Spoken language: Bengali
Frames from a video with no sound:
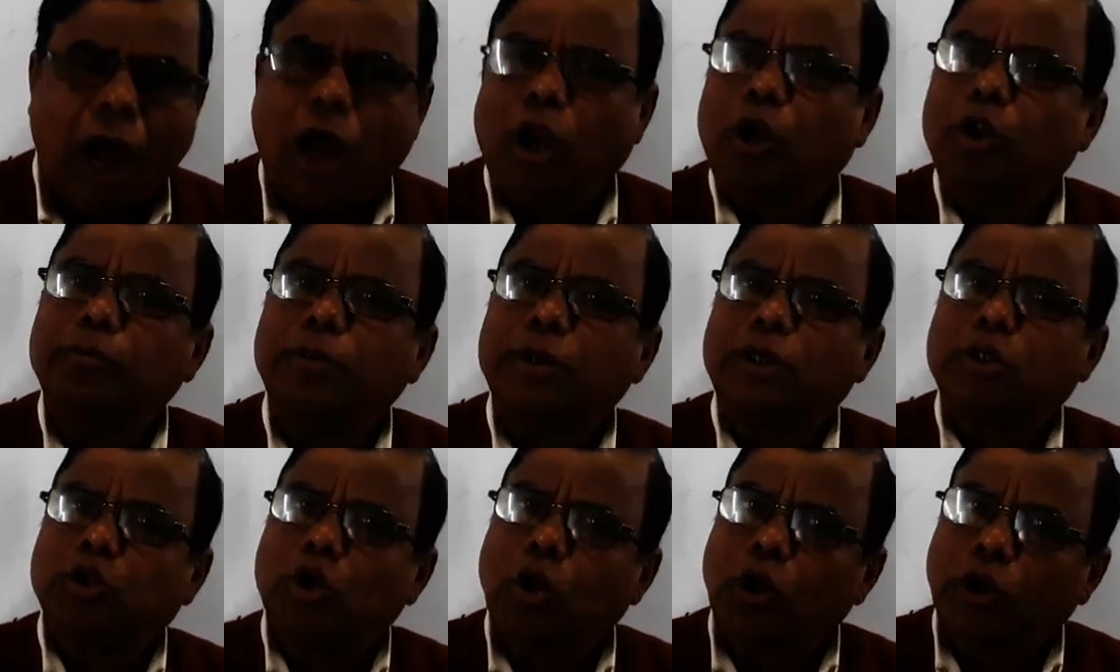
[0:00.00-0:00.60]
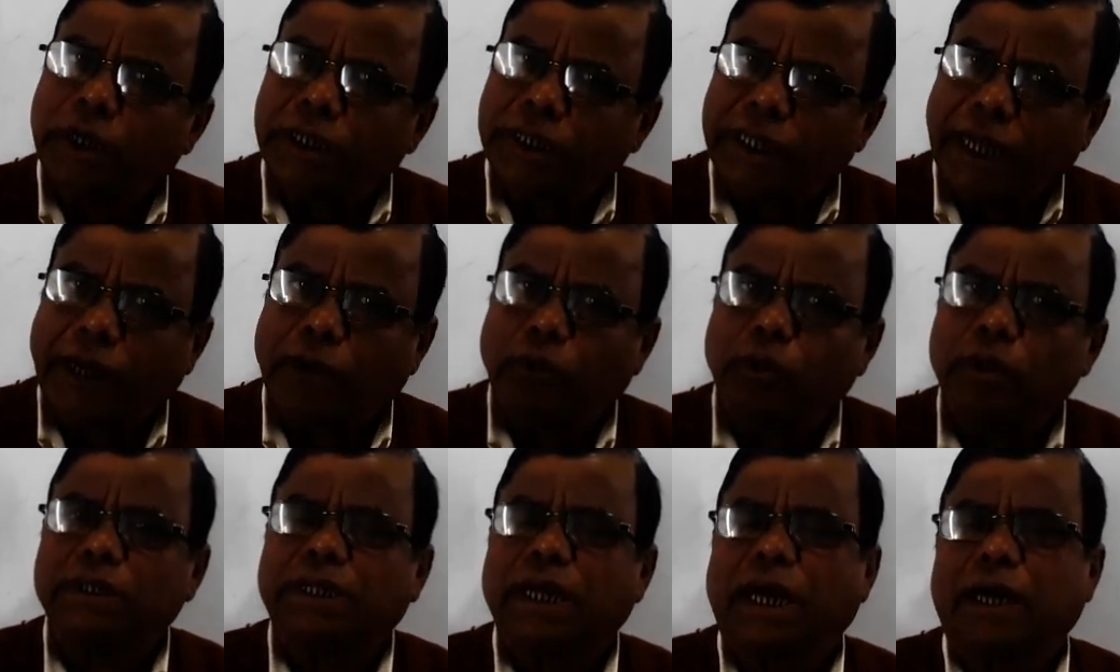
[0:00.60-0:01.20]
আণবিক সংকেত
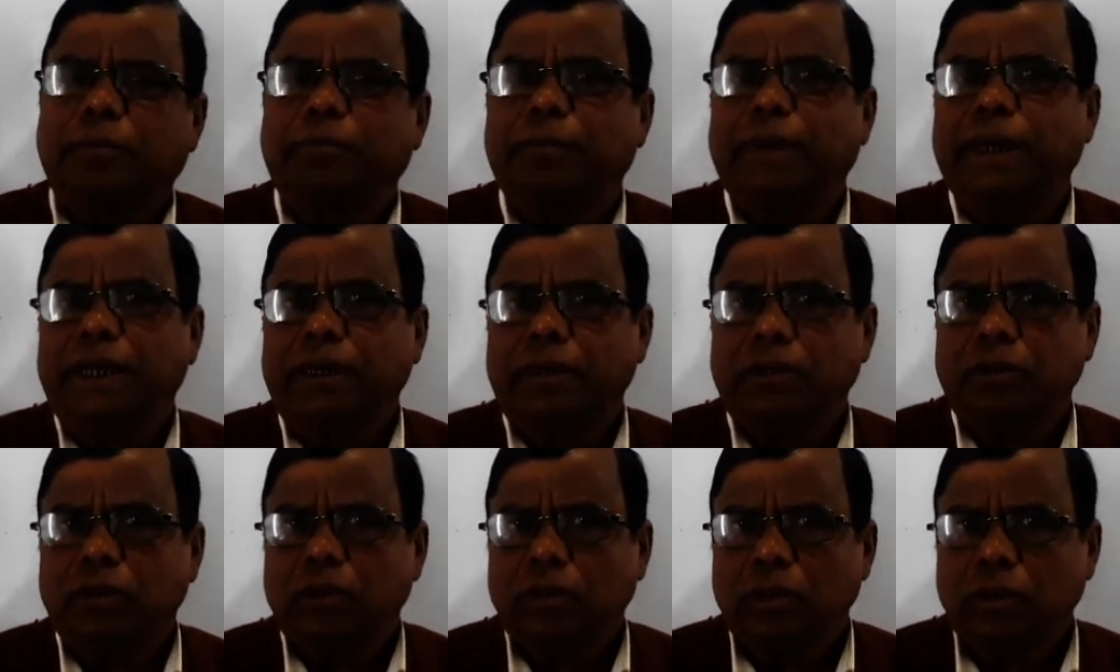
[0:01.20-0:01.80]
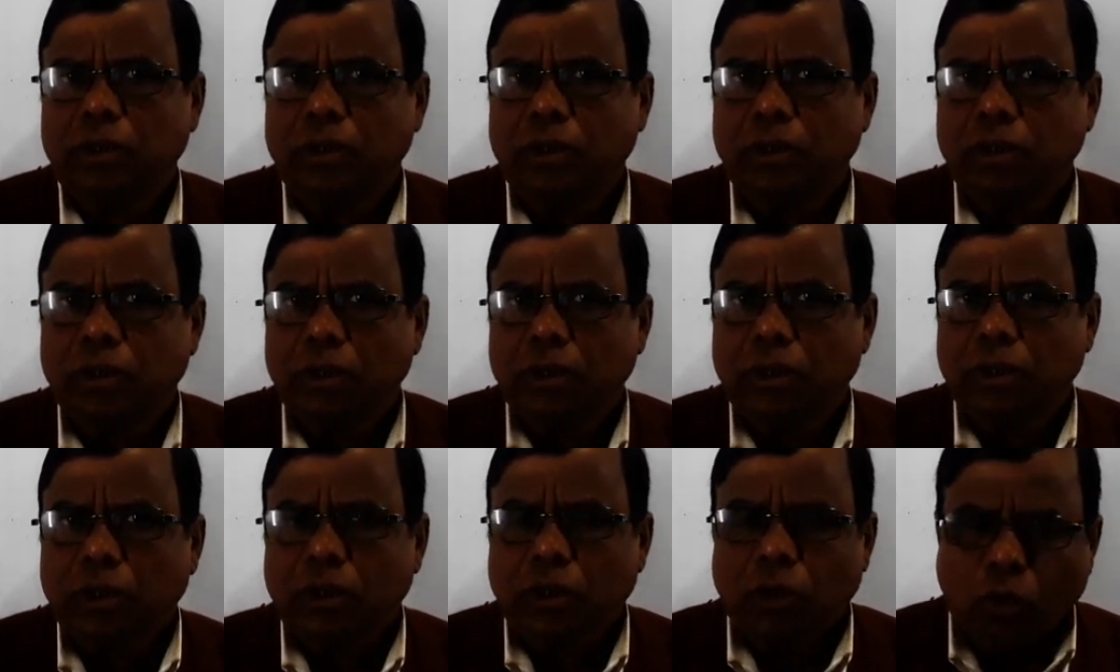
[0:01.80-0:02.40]
একই থাকবে
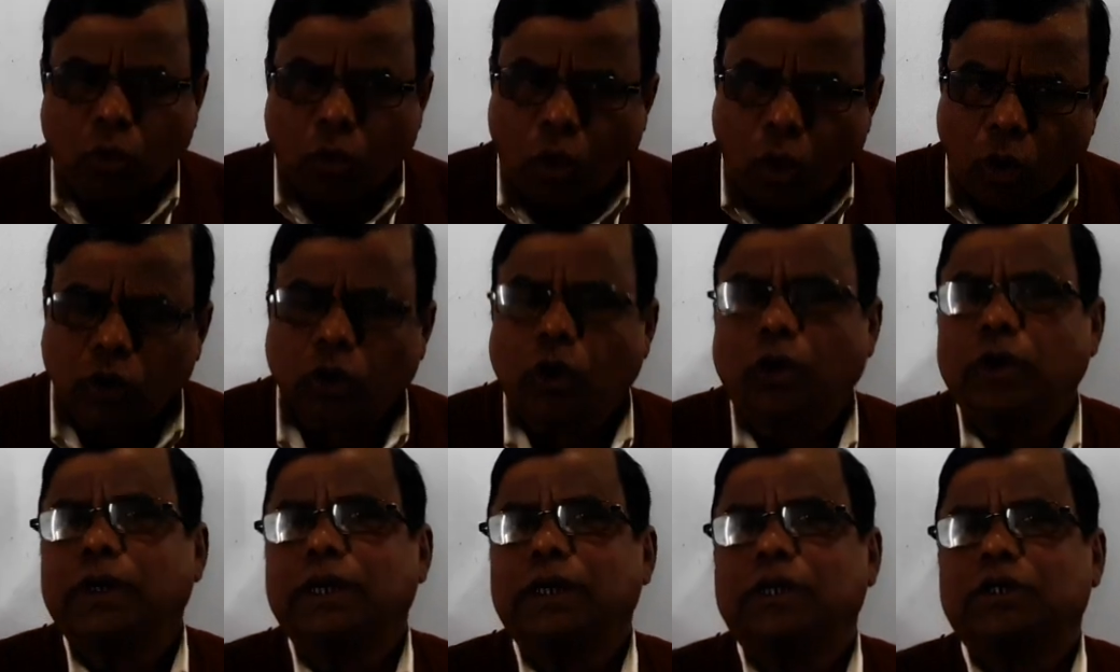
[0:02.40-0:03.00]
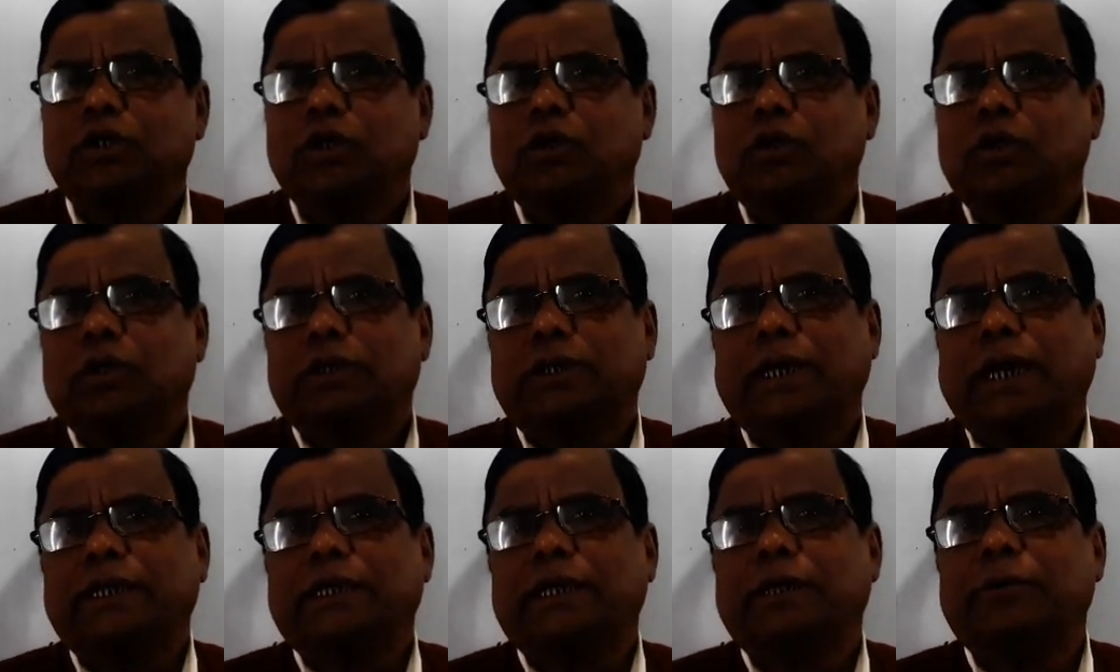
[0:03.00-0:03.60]
গঠনের জন্য
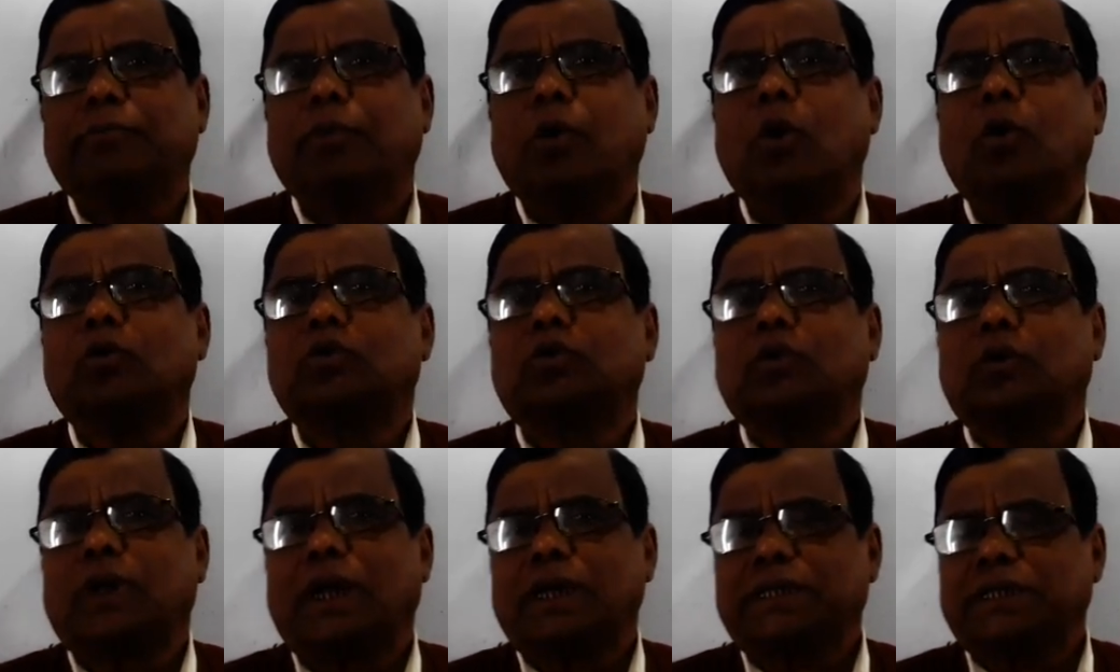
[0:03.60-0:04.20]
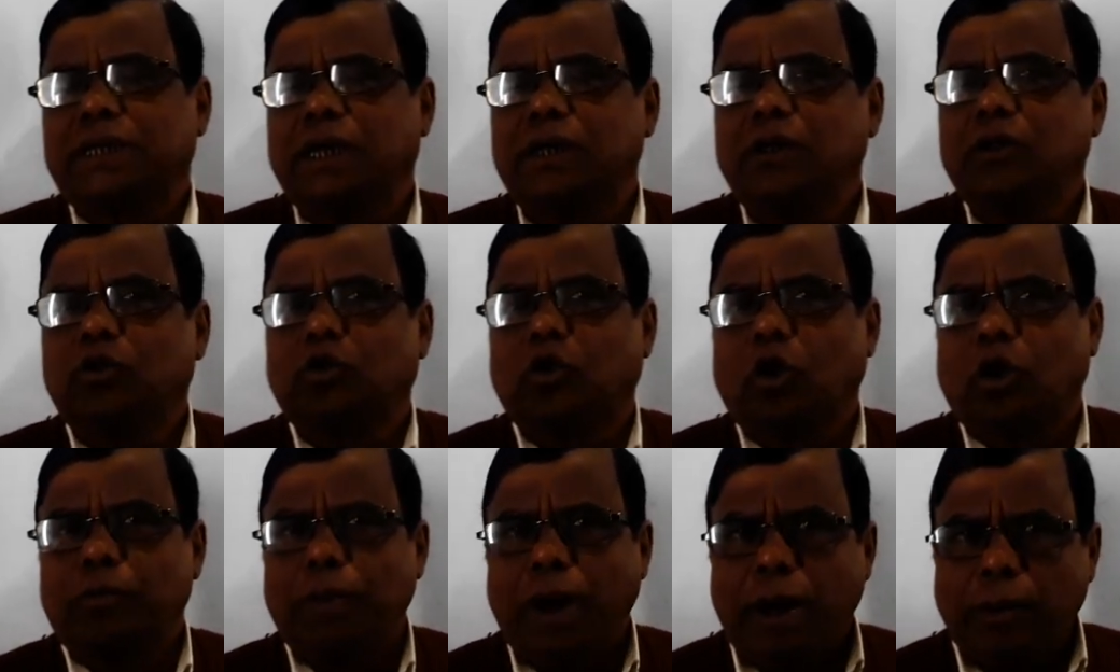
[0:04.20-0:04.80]
তাদের ভৌত রাসায়নিক
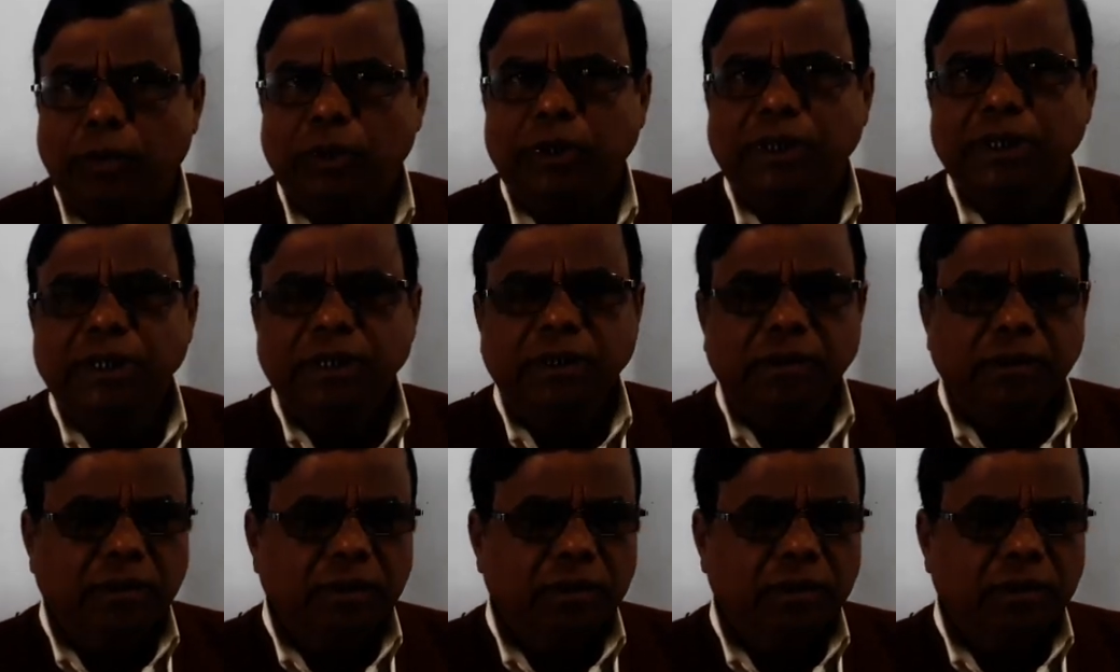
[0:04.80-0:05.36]
ধর্মাবলী